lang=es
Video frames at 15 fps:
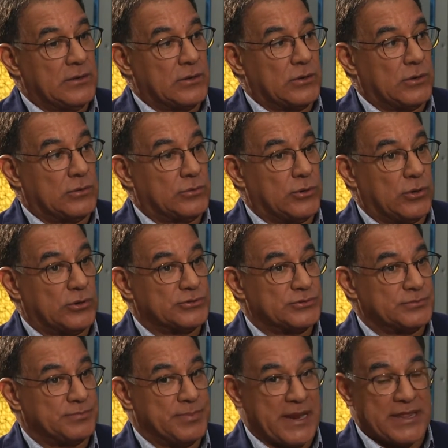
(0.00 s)
con dos
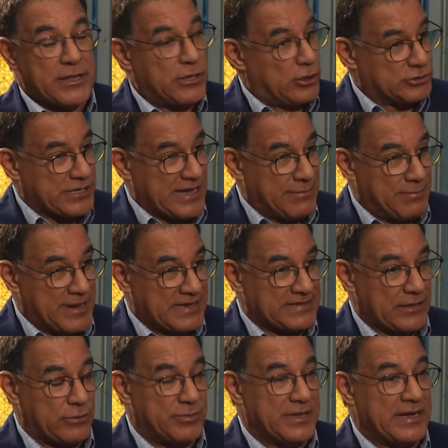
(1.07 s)
prestigiosas
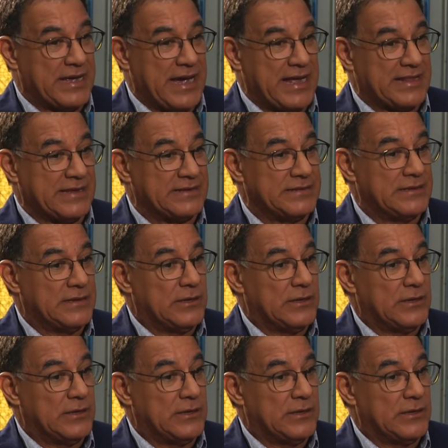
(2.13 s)
empresas dominicanas,